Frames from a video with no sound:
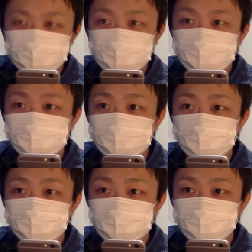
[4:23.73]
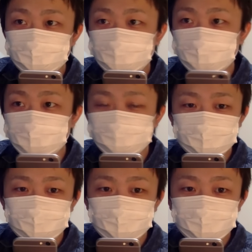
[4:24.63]
あー、全然来なくなっ
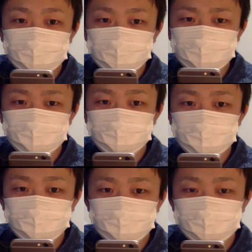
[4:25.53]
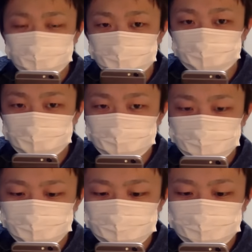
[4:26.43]
てしまった。解放も。
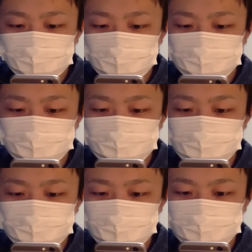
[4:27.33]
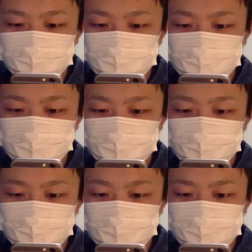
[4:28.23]
必殺技レベルもだいぶ
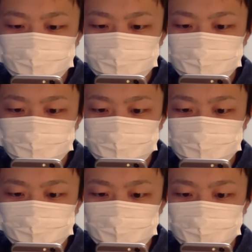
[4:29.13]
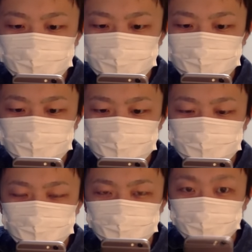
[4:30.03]
来なくなってしまって、
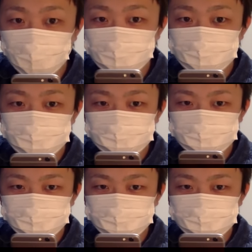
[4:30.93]
ここ！